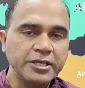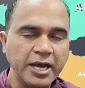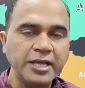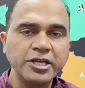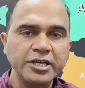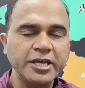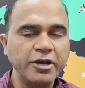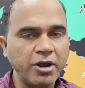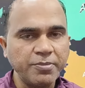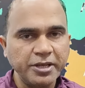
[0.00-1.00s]
यहां तक की है
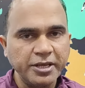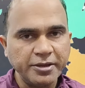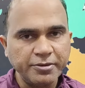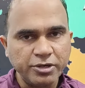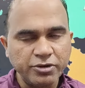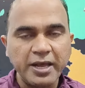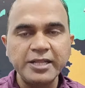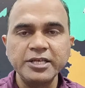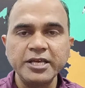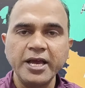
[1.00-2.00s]
और आपने
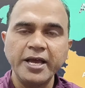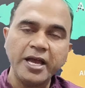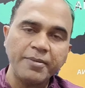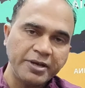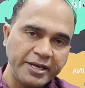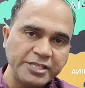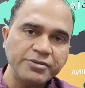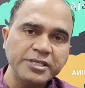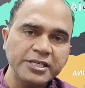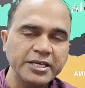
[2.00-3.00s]
ट्वेल्थ किया है या आपने
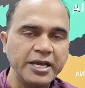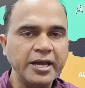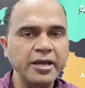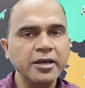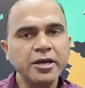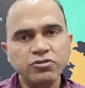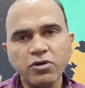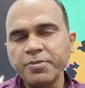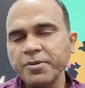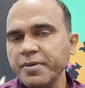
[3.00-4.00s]
ग्रेजुएशन किया है तो
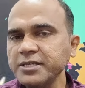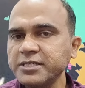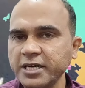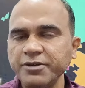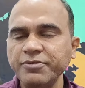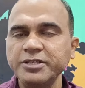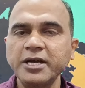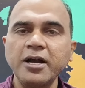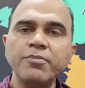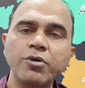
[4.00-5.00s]
आपके पास स्टडी
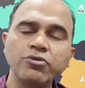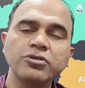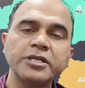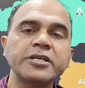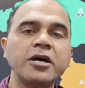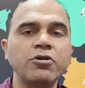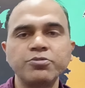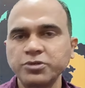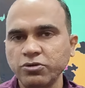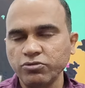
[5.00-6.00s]
वीजा का बहुत अच्छा
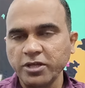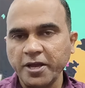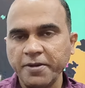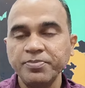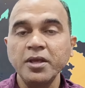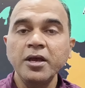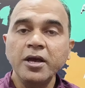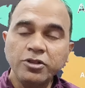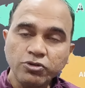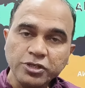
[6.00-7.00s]
ऑप्शन होता है
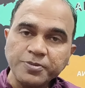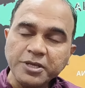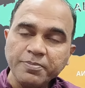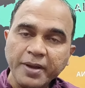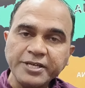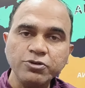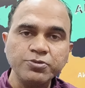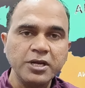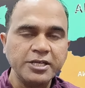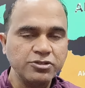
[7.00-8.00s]
तो सबसे बेस्ट
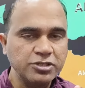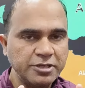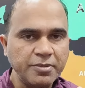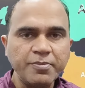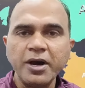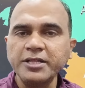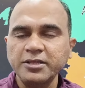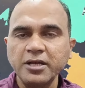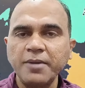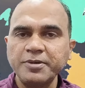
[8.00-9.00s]
ऑप्शन आज जिसकी तो मैं
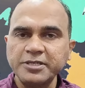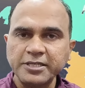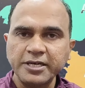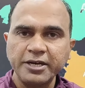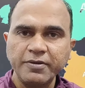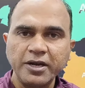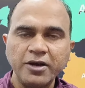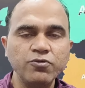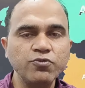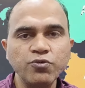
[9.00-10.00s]
बात आपके साथ करने वाला
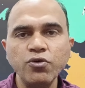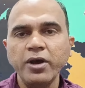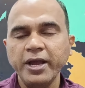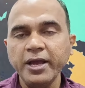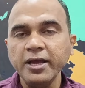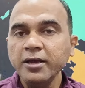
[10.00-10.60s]
हूं वो है